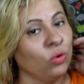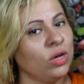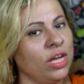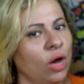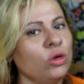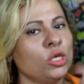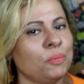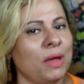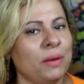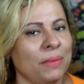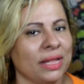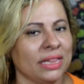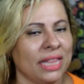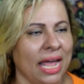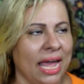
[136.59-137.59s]
O que eu
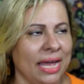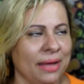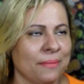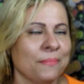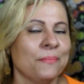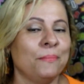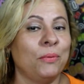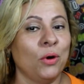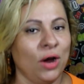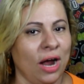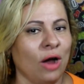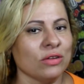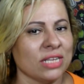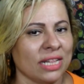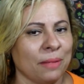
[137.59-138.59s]
experimentei por
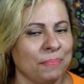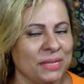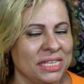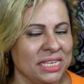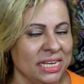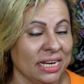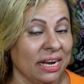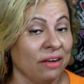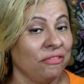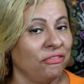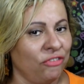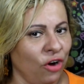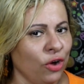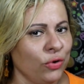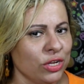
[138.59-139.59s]
causa da piscina
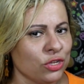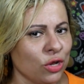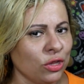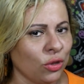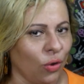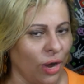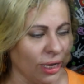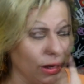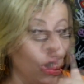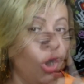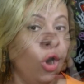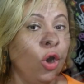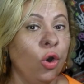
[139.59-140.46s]
foi o isotônico.